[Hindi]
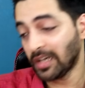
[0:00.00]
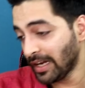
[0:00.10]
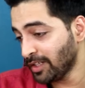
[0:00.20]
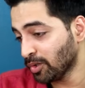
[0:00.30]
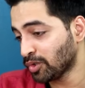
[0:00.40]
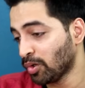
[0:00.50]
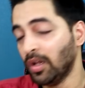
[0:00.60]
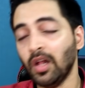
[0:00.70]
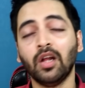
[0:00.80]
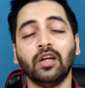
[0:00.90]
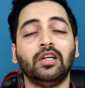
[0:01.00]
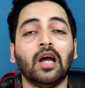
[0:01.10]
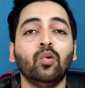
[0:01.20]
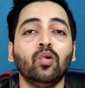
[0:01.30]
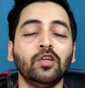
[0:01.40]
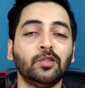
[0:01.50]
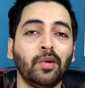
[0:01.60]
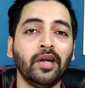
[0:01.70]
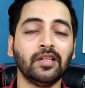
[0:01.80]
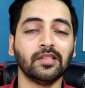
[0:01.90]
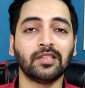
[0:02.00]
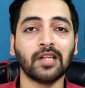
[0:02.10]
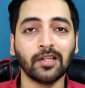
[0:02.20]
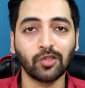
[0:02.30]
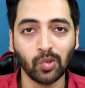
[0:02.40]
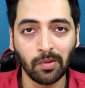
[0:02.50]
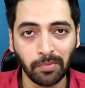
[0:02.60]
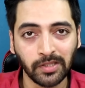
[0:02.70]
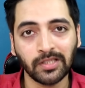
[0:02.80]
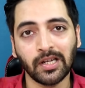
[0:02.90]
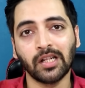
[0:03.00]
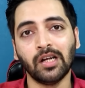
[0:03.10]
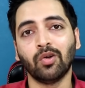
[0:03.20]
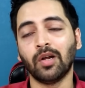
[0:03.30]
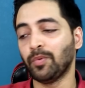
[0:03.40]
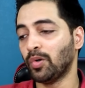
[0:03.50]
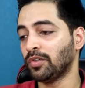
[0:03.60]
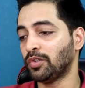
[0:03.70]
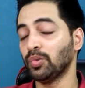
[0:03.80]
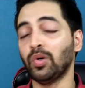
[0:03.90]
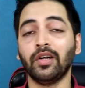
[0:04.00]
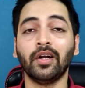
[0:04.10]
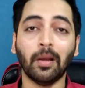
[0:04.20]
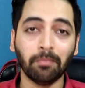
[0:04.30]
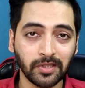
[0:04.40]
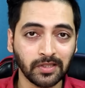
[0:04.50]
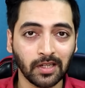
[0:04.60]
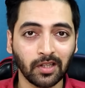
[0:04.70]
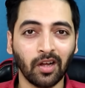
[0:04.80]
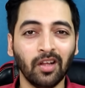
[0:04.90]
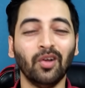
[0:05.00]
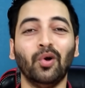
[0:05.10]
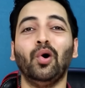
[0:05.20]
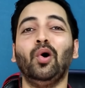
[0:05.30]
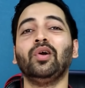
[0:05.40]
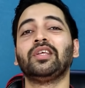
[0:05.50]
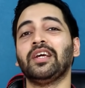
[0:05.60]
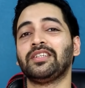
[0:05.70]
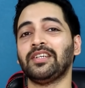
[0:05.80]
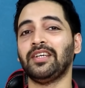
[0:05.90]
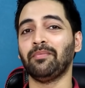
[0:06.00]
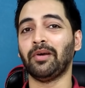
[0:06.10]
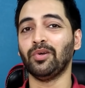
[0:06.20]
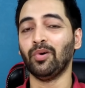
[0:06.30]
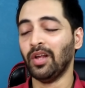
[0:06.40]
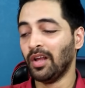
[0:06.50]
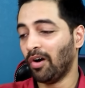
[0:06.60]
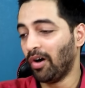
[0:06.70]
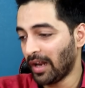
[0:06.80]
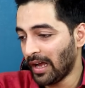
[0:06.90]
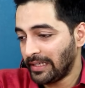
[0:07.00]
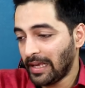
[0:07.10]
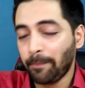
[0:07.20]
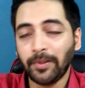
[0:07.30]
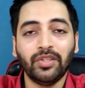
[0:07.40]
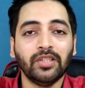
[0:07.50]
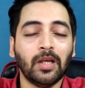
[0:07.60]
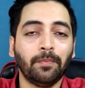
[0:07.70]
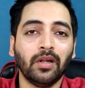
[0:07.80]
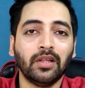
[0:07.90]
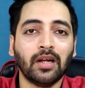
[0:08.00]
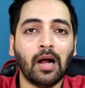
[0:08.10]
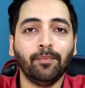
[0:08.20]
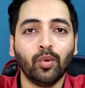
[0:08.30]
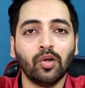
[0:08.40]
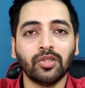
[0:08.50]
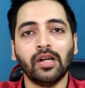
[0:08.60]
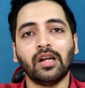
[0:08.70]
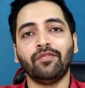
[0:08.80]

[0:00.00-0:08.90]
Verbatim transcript: इतना ही नहीं दोस्तों डाउनलोड स्पीड 700 एमबी से ज्यादा और अपलोड 200 एमबी से ज्यादा और क्या चाहिए भाइयों और हाँ ये 25 अप्रैल तक काम पूरा हो जाएगा